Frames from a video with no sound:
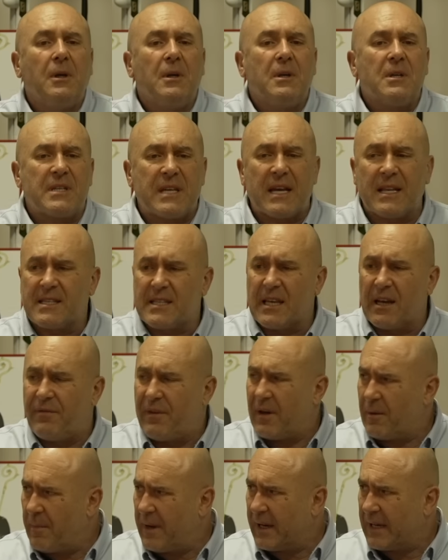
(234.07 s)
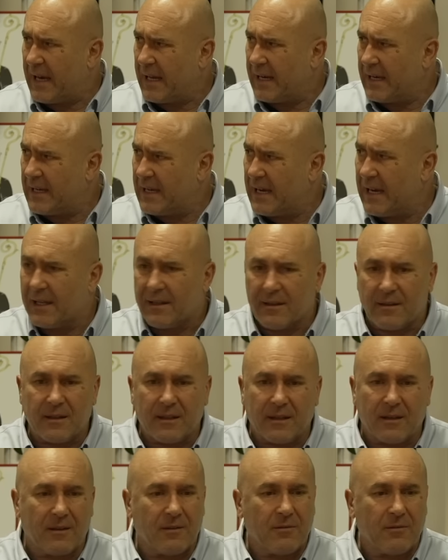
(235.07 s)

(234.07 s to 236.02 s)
senza far mancare niente.